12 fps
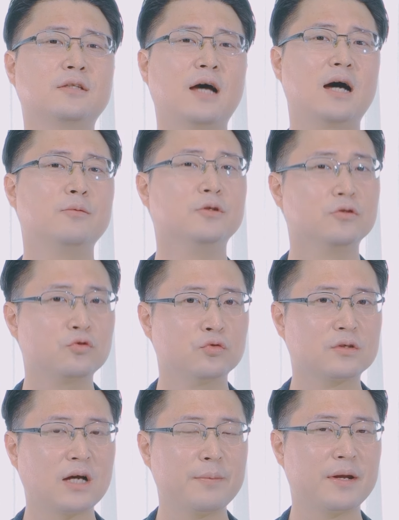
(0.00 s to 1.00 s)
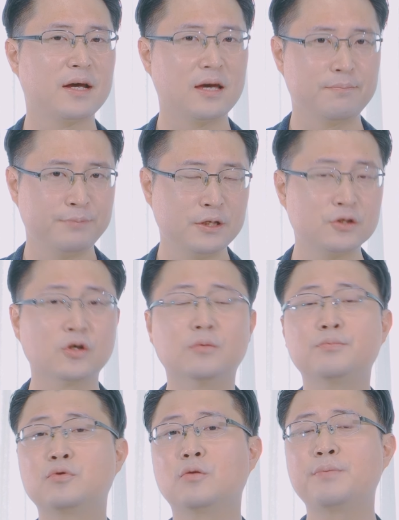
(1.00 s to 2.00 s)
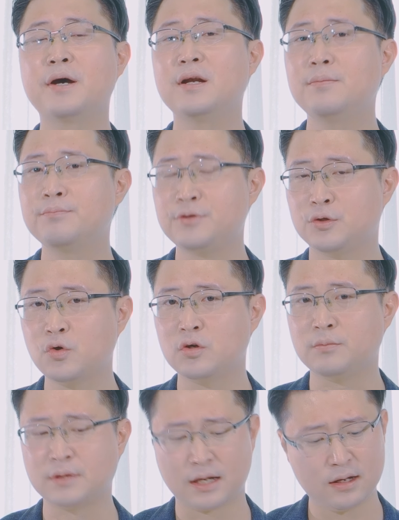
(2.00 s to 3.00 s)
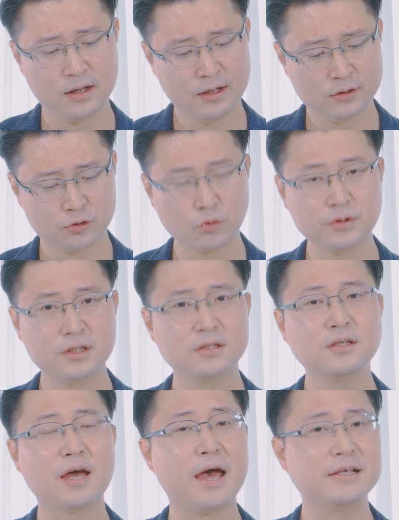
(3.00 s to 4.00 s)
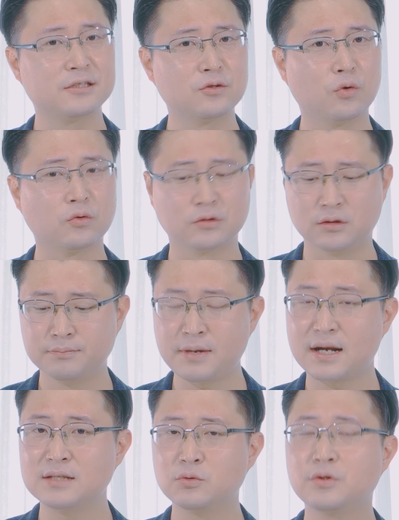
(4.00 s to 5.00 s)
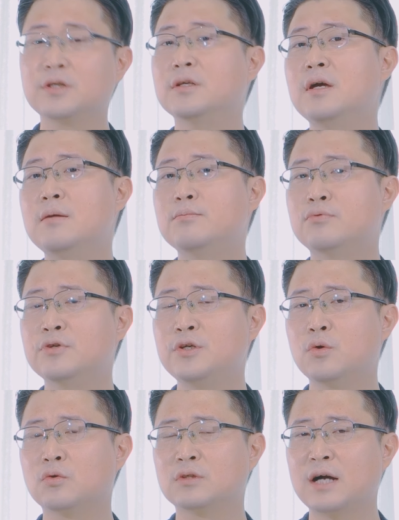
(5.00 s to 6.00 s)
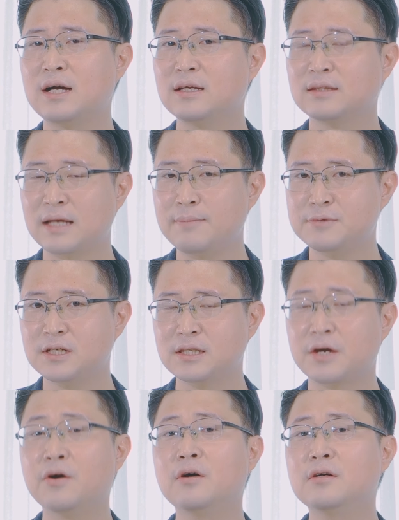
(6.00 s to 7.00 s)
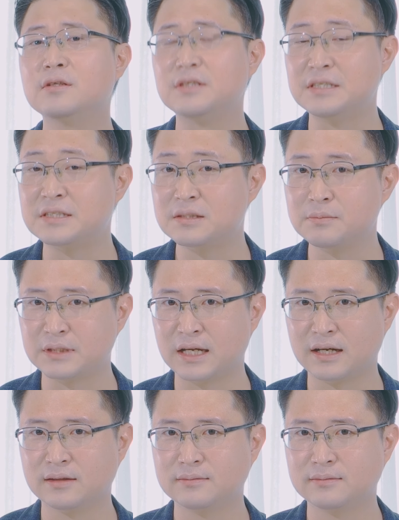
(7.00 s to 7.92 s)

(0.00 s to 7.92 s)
다음은 두 카메라의 픽처 프로파일 비교입니다. 소니는 S 로그, 파나소닉은 V 로그가 탑재되어 있습니다.